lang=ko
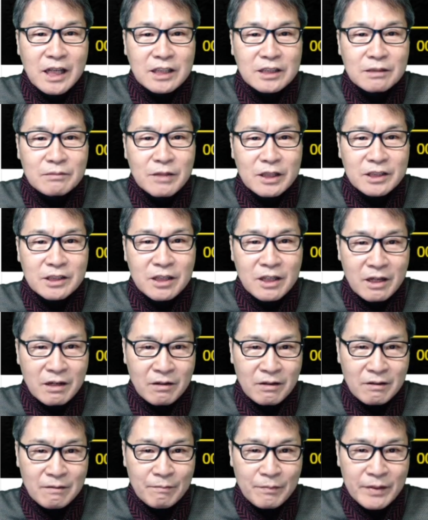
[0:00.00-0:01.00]
데스매치예요.
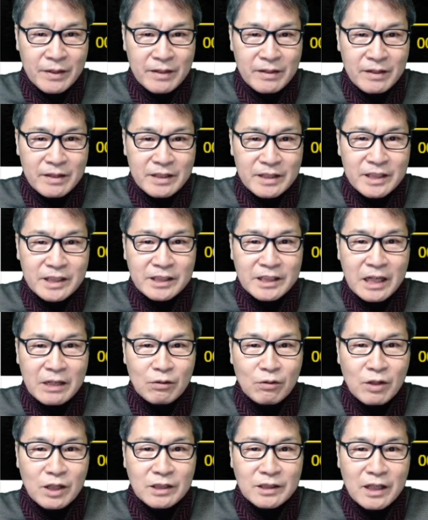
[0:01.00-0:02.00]
이
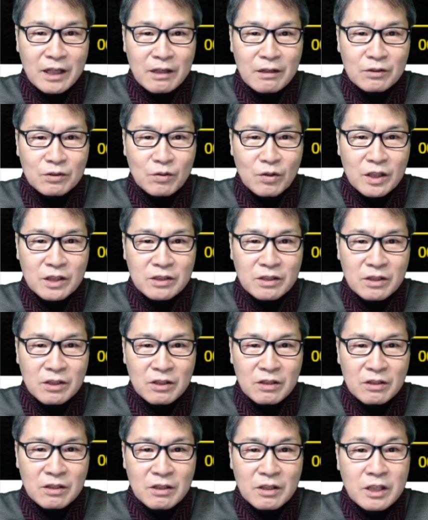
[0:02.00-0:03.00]
잔혹한 대결 속에서
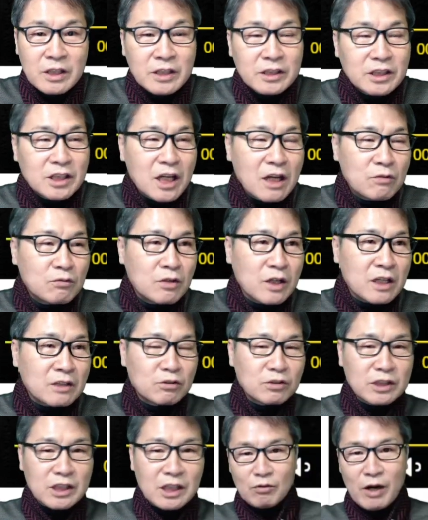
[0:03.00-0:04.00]
최후의
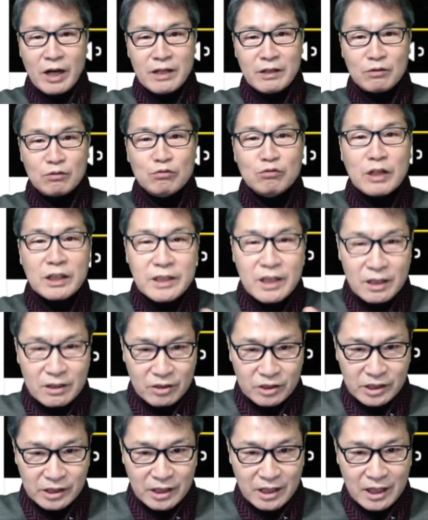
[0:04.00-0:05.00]
승자는 과연 누가 될
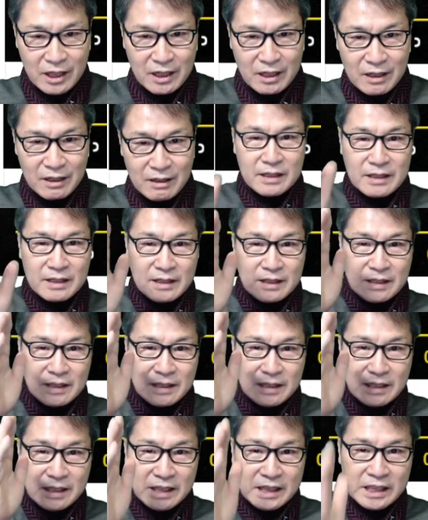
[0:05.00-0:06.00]
것인가?
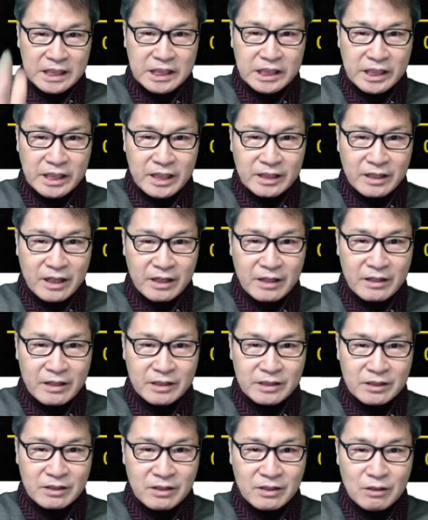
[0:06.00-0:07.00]
20개
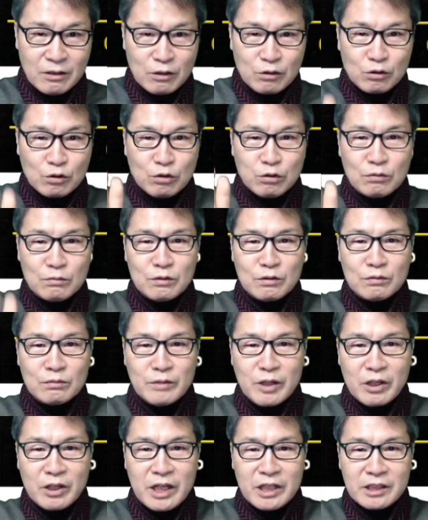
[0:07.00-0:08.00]
대결에서
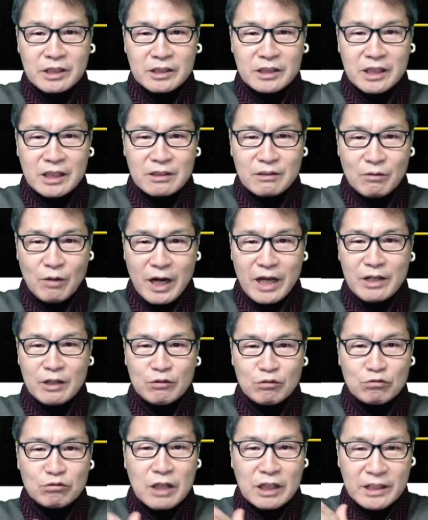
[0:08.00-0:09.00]
20명의 승자는
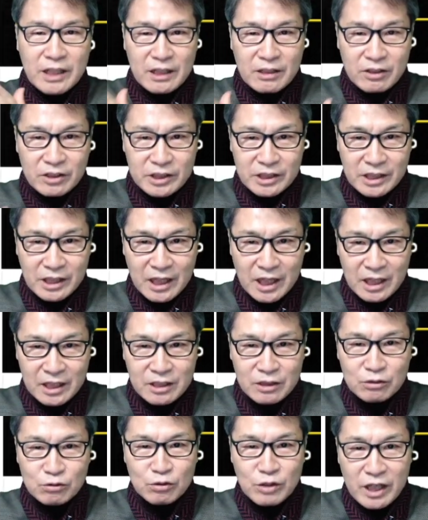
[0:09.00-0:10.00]
과연 누가 될 것인가?
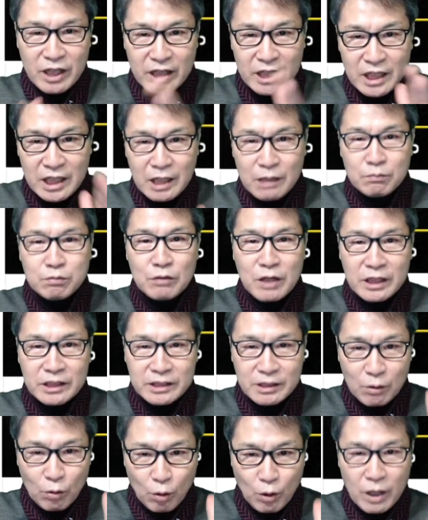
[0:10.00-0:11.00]
그 중에 일부가
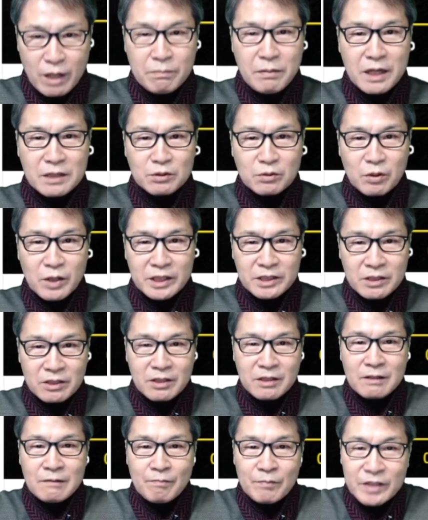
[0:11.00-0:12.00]
이제 5회 방송에서
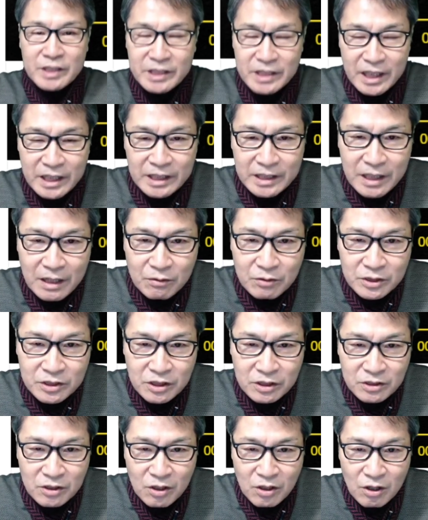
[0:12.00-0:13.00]
진행이 되고
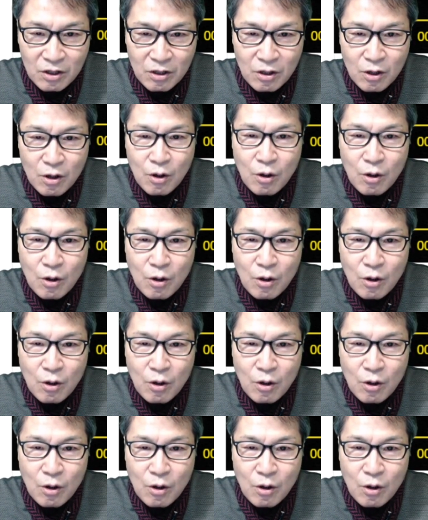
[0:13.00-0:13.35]
있어서